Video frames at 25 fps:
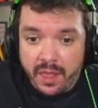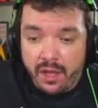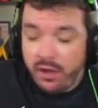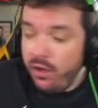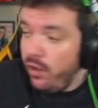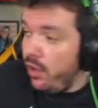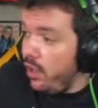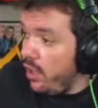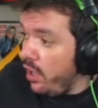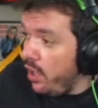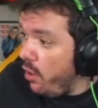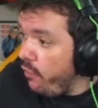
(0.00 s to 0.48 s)

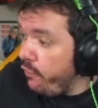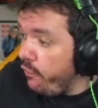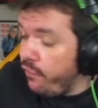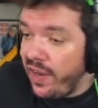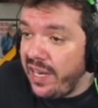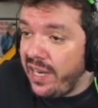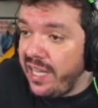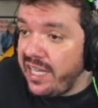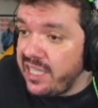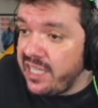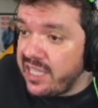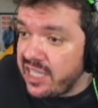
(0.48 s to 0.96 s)
É, eu
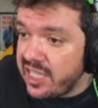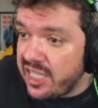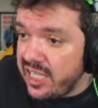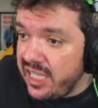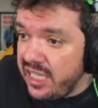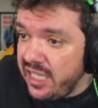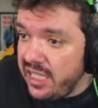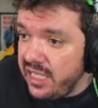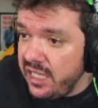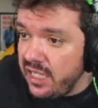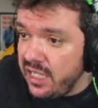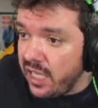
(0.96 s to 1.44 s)
falei
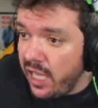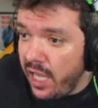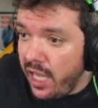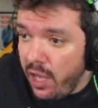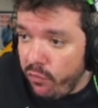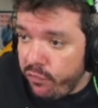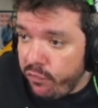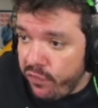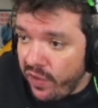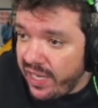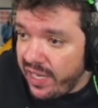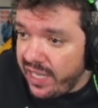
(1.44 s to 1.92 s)
sim!
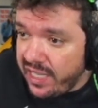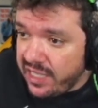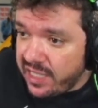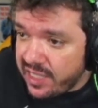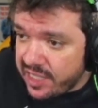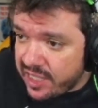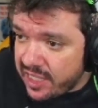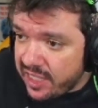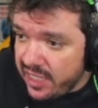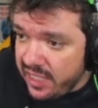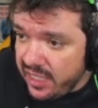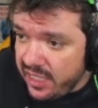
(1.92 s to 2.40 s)
Eu falei
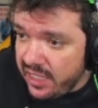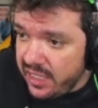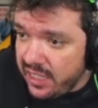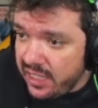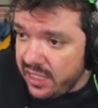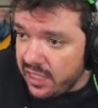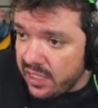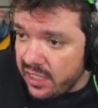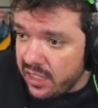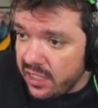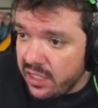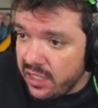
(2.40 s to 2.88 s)

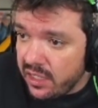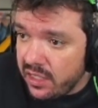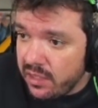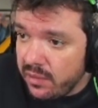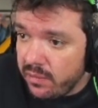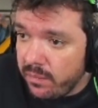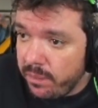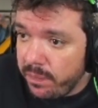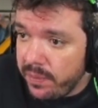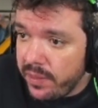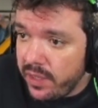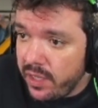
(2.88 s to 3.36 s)
sim!
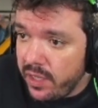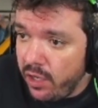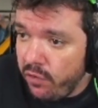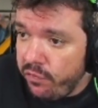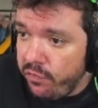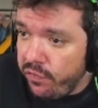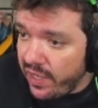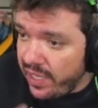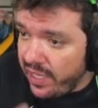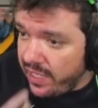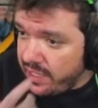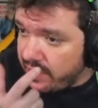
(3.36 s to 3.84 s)
Eu
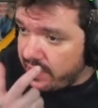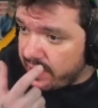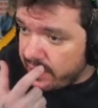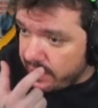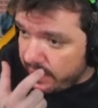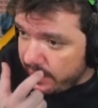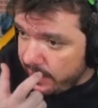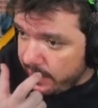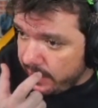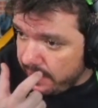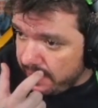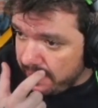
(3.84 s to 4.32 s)
falei
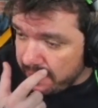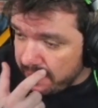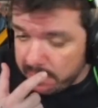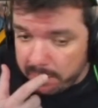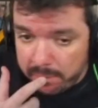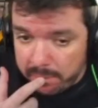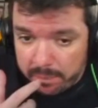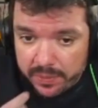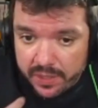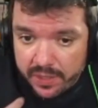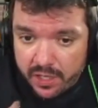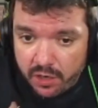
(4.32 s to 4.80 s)
sim!
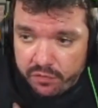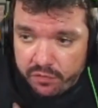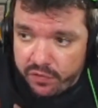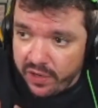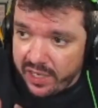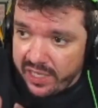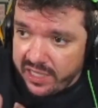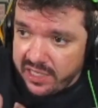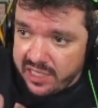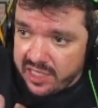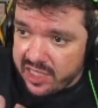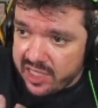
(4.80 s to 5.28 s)
Eu
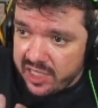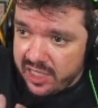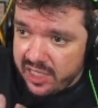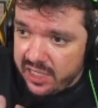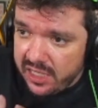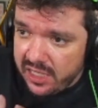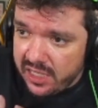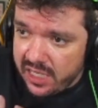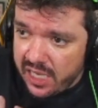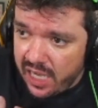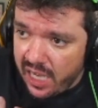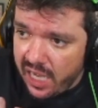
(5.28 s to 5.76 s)
falei
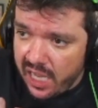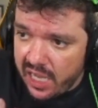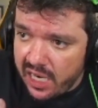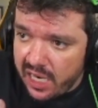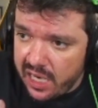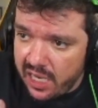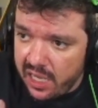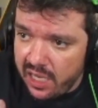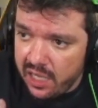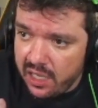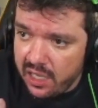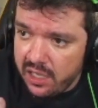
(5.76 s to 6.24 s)
sim,
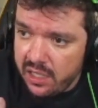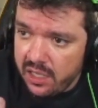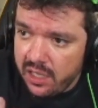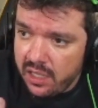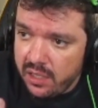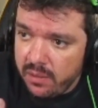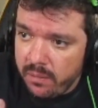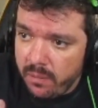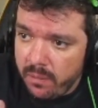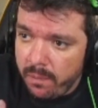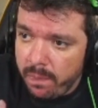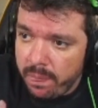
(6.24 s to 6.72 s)
cara!
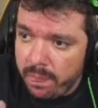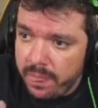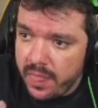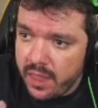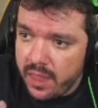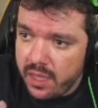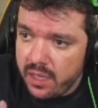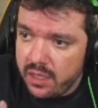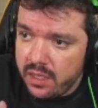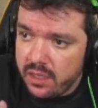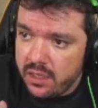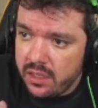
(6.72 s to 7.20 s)

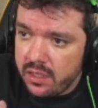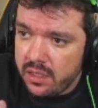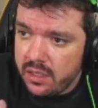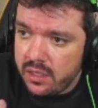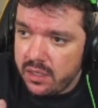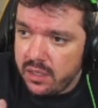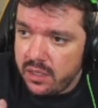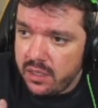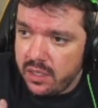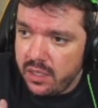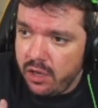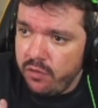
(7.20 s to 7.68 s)

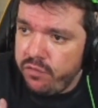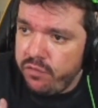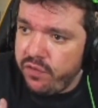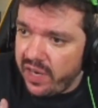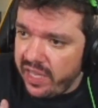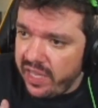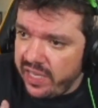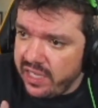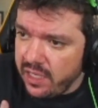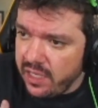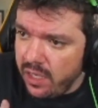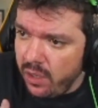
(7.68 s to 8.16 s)
Eu
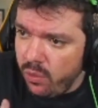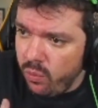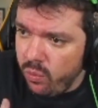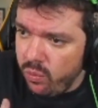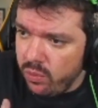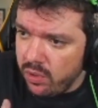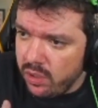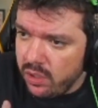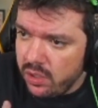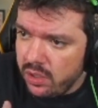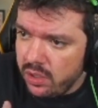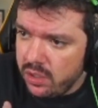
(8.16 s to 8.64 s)
falei
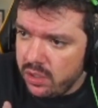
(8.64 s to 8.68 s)
não!